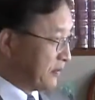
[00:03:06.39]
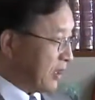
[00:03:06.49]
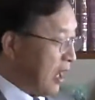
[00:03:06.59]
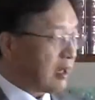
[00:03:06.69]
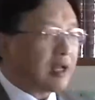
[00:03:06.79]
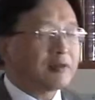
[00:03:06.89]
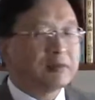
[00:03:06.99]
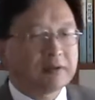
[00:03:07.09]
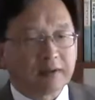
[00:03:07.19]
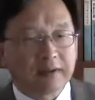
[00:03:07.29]

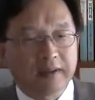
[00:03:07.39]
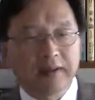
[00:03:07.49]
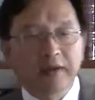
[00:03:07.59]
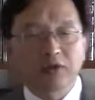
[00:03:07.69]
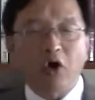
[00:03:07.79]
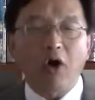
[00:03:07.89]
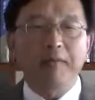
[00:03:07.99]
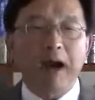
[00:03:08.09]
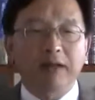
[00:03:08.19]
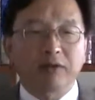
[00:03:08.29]
하나님은 더
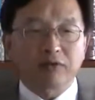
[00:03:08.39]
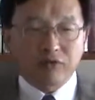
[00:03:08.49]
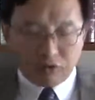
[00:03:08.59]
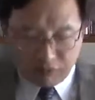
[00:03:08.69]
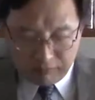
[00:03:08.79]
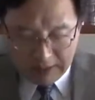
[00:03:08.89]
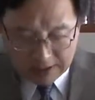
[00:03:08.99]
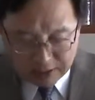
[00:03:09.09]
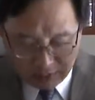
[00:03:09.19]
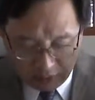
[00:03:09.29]
많은 것을
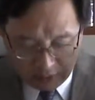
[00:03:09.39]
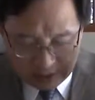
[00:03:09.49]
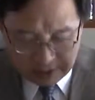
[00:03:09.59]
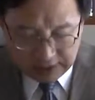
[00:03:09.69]
준비하시고